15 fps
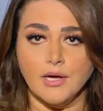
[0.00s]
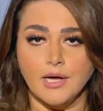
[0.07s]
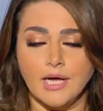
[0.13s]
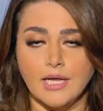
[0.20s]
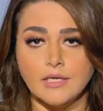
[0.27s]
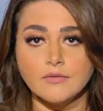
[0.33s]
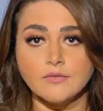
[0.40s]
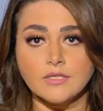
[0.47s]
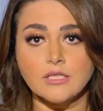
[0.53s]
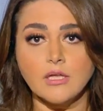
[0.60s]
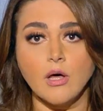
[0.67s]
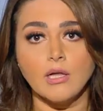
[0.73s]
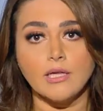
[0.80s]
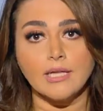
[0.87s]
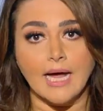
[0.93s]

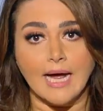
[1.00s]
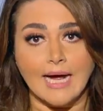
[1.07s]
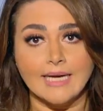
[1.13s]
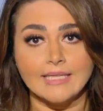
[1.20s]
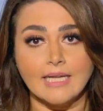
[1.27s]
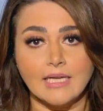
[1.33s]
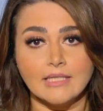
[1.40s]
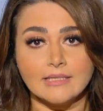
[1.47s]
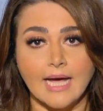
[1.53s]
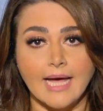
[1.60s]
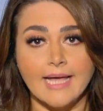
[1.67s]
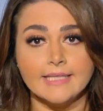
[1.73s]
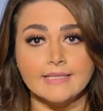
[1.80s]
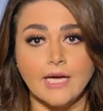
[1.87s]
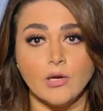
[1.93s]
الانفصال عن
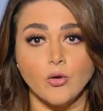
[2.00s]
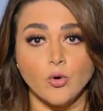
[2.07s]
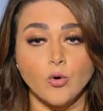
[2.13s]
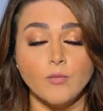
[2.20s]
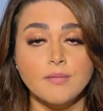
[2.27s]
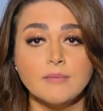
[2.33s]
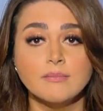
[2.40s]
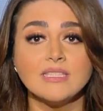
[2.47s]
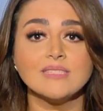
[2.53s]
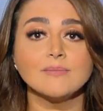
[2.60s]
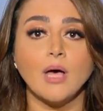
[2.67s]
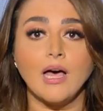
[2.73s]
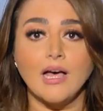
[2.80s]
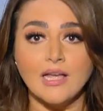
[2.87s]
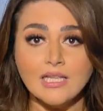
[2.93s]
الاتحاد الأوروبي
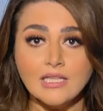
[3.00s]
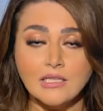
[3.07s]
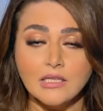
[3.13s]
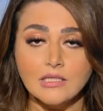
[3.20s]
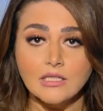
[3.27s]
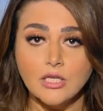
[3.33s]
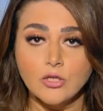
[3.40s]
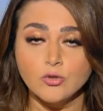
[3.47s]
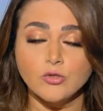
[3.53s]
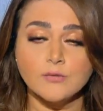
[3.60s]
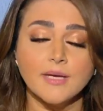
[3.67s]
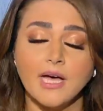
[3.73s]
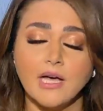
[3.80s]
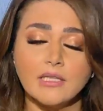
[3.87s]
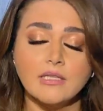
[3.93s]
بتصبح أيضا
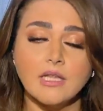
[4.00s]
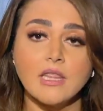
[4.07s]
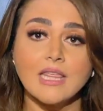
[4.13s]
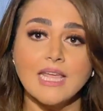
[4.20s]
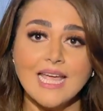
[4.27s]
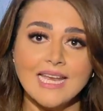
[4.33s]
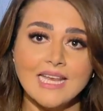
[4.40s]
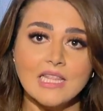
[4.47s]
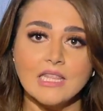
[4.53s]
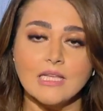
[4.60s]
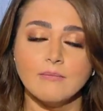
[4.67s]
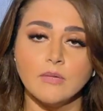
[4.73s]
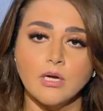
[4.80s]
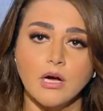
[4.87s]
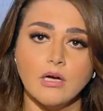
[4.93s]
تصبح أيضا
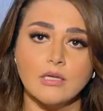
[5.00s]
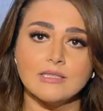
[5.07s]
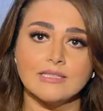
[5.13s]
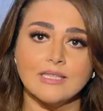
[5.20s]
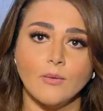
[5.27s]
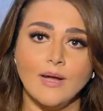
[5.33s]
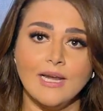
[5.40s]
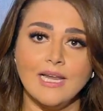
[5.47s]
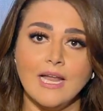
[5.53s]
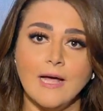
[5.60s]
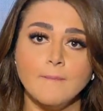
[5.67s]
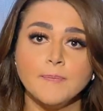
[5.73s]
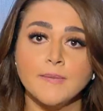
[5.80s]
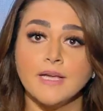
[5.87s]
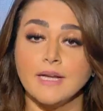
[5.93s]
ثالث امرأة
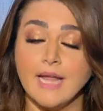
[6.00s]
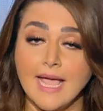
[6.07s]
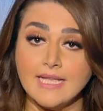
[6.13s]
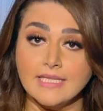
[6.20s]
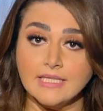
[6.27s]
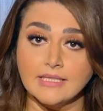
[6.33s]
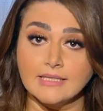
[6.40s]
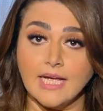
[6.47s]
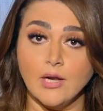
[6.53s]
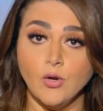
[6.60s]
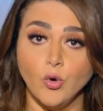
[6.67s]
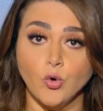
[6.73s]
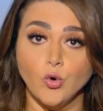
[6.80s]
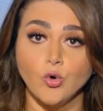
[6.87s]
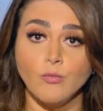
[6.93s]
تتولى رئاسة
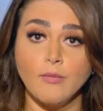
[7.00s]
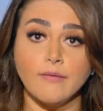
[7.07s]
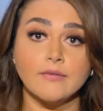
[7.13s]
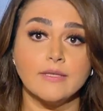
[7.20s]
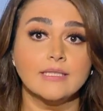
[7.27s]
الحكومة في